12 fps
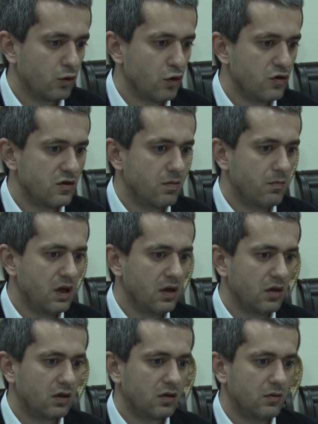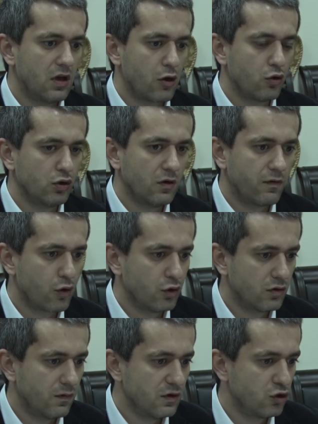То есть мы, Народный
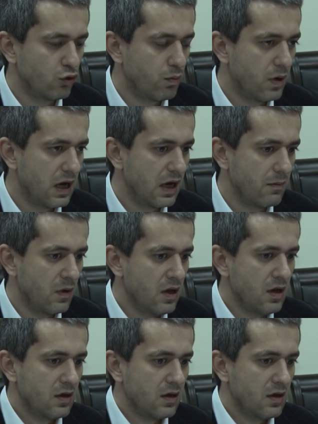фронт, выступаем –